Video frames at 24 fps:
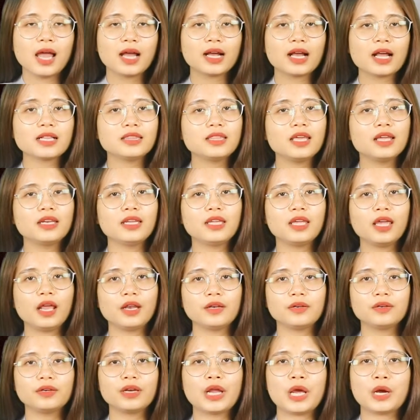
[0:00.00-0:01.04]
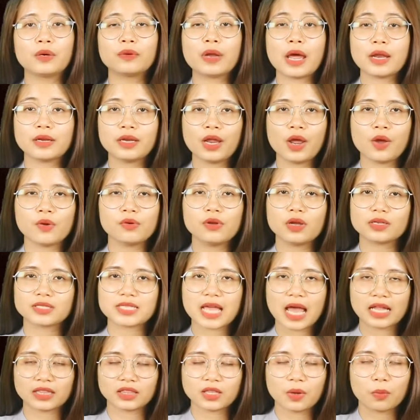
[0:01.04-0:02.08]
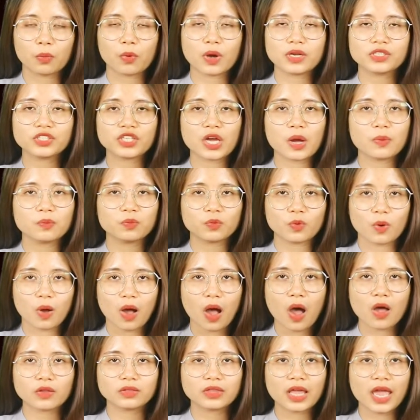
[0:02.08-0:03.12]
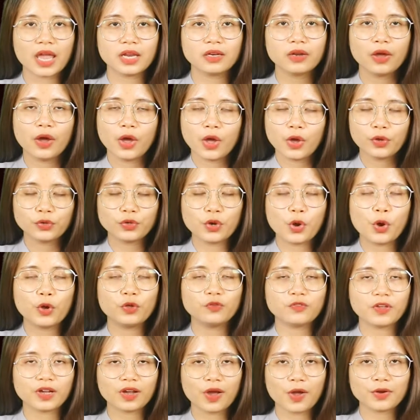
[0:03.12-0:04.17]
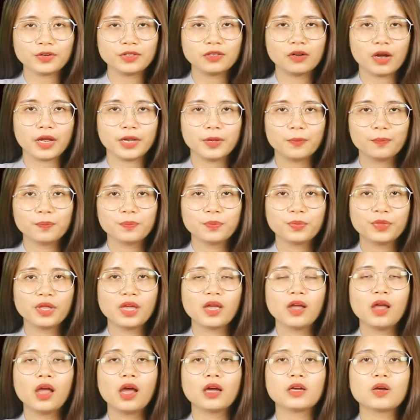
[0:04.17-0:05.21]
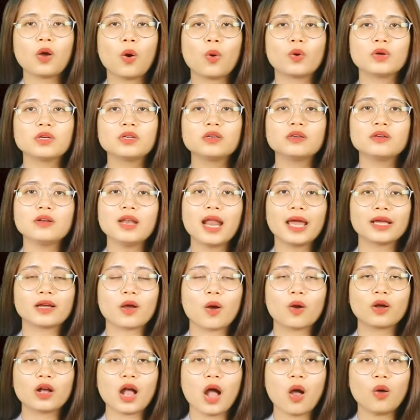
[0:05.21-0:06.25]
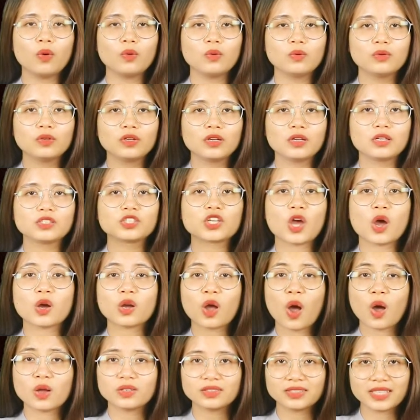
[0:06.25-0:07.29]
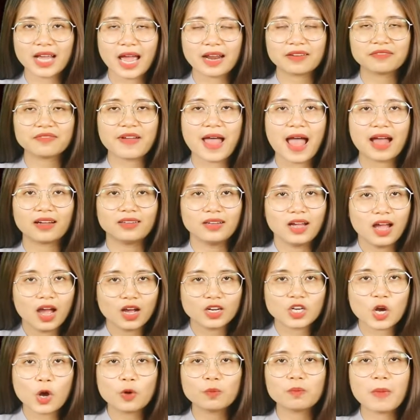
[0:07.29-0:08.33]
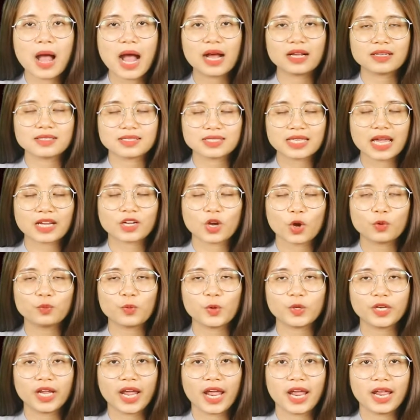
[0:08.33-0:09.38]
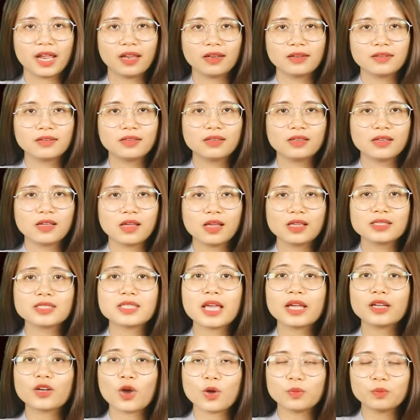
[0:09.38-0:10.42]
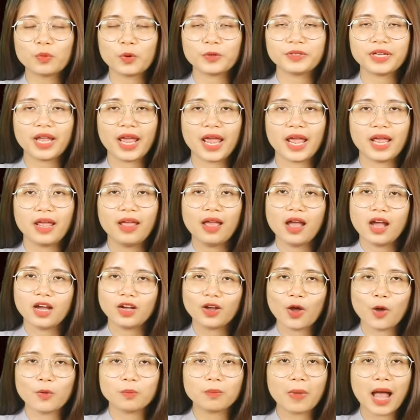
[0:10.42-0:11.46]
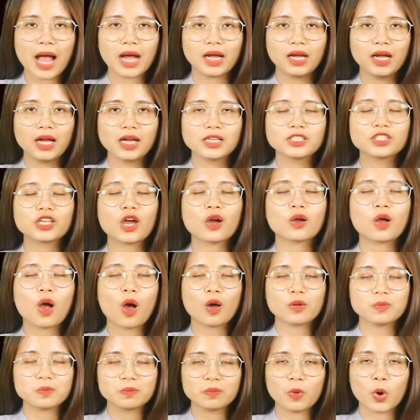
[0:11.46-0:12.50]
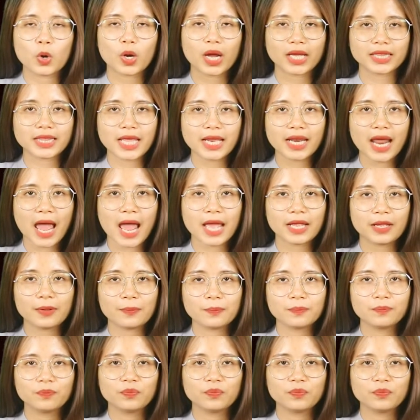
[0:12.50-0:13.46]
Các tiên hiền đều đã nêu được ra tầm quan trọng của họ tên đối với con người. Cổ ngữ lại có câu, cho con ngàn vàng không bằng dạy con một nghề. Dạy con một nghề không bằng cho con một cái tên hay